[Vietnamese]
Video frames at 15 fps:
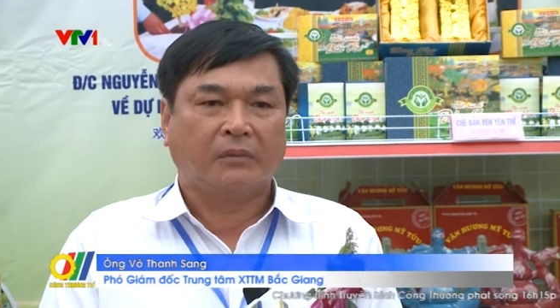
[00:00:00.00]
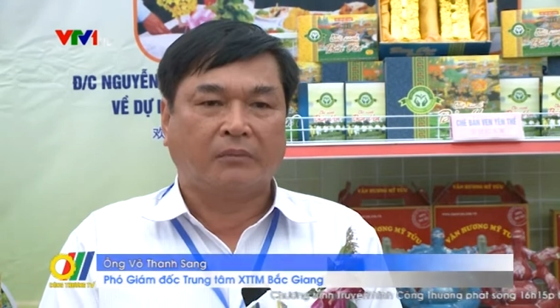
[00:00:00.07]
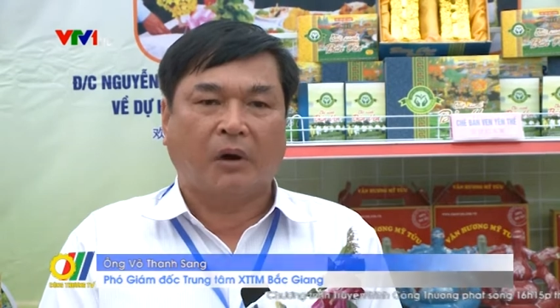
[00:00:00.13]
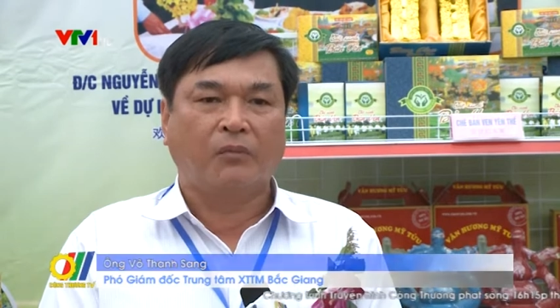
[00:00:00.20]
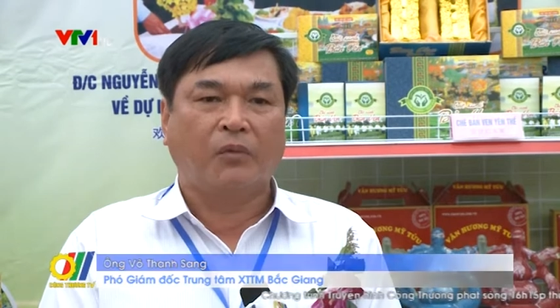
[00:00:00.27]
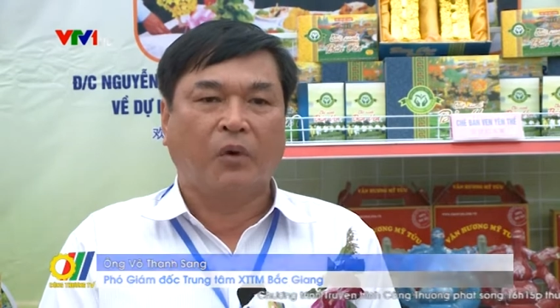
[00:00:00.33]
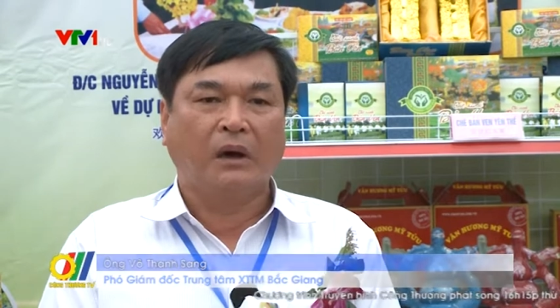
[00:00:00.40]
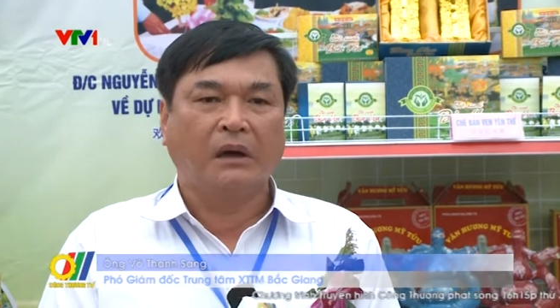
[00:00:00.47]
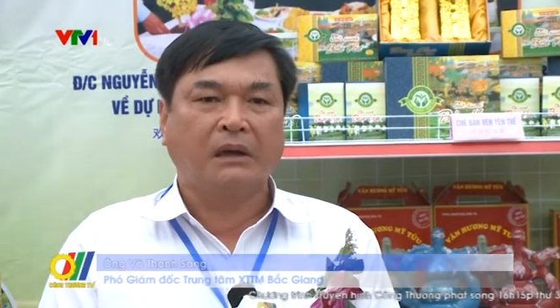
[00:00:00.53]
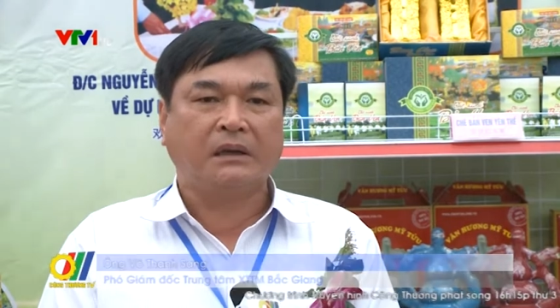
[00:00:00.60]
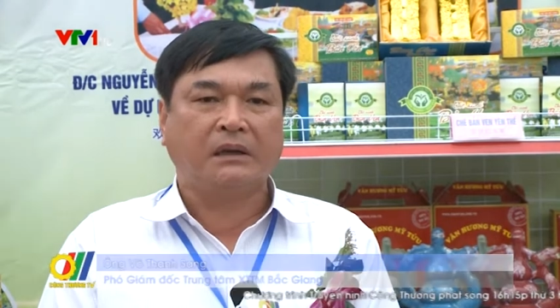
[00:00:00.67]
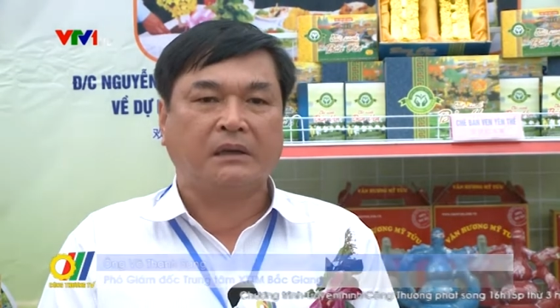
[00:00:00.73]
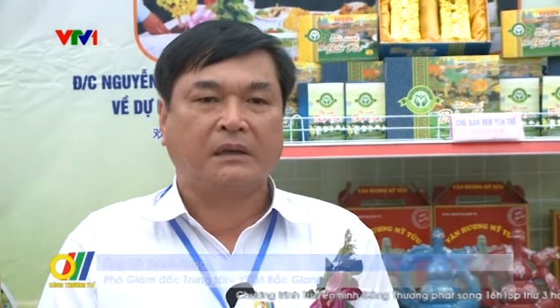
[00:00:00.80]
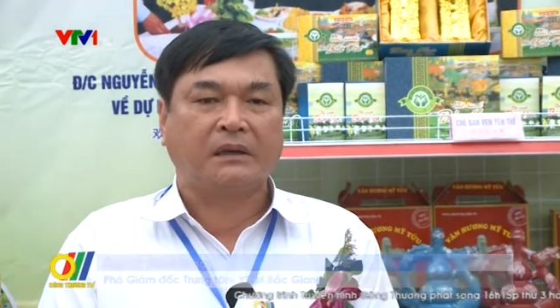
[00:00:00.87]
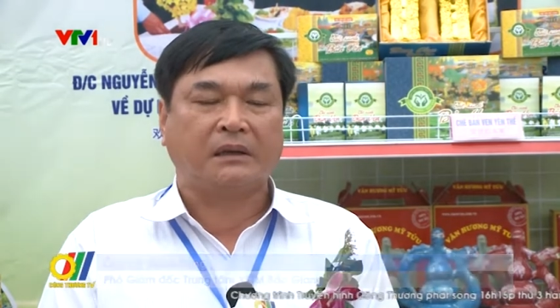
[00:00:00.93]
mong muốn
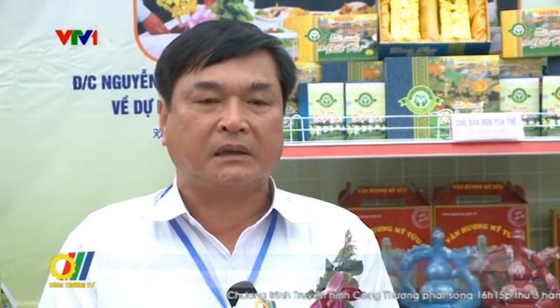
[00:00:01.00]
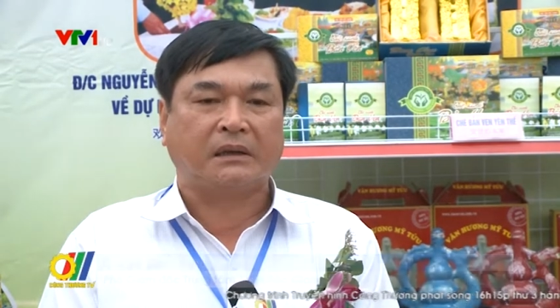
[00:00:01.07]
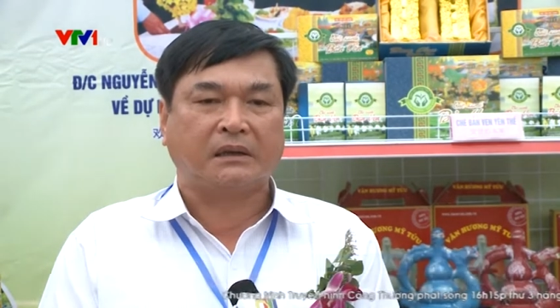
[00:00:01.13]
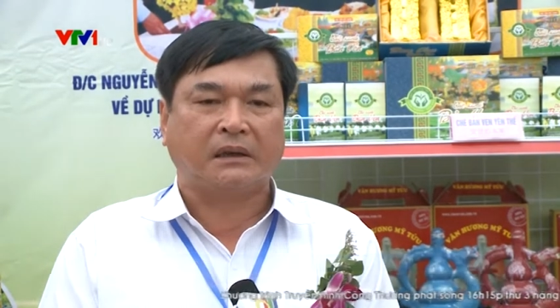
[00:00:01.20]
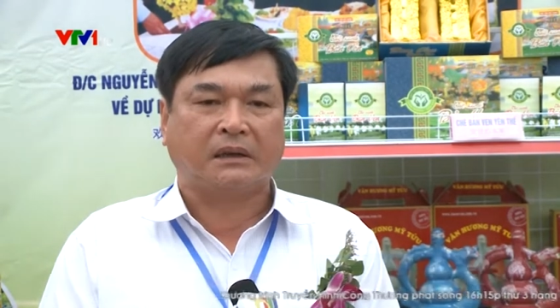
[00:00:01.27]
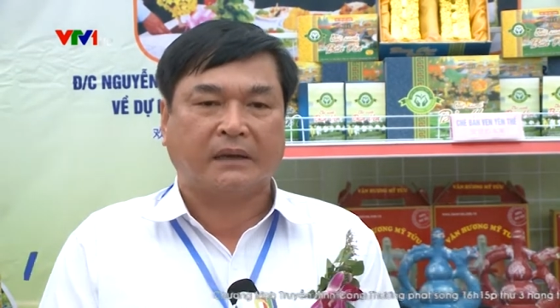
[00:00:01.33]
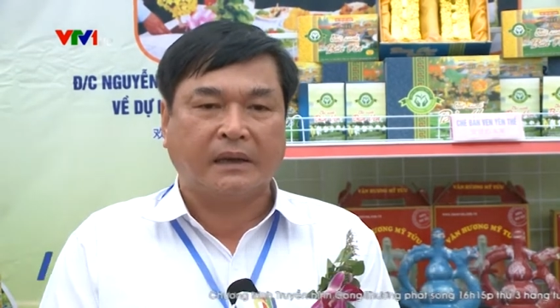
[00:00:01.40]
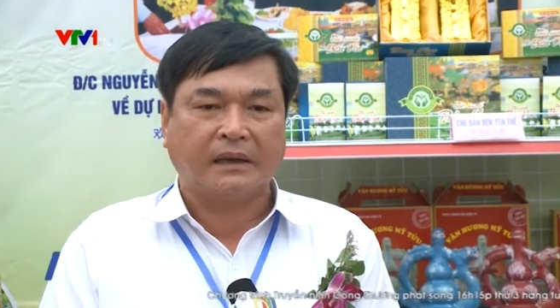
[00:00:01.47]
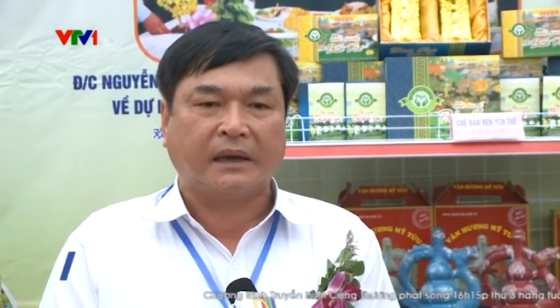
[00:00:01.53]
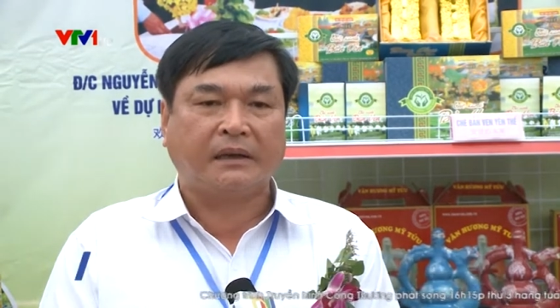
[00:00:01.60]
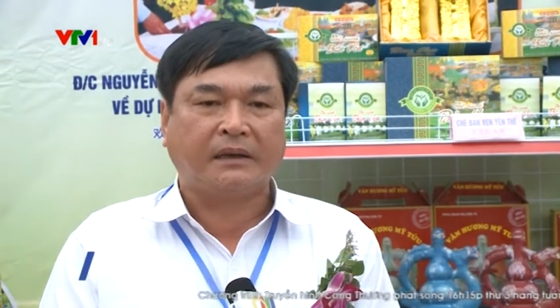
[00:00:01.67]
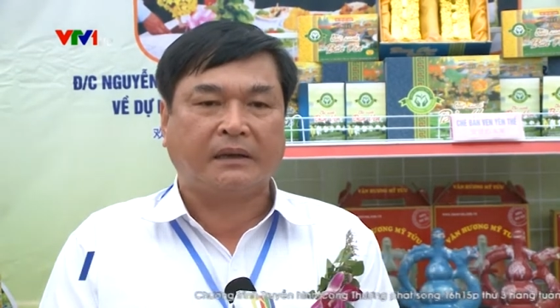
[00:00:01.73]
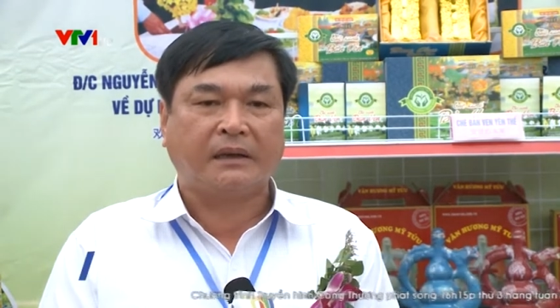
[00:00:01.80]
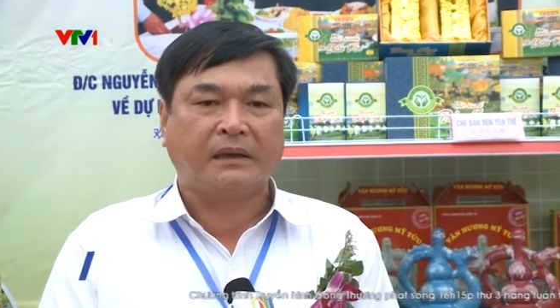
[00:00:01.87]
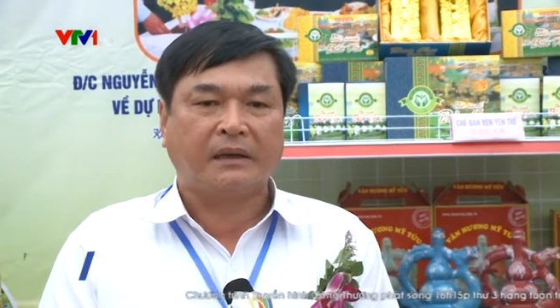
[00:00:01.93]
là được ký kết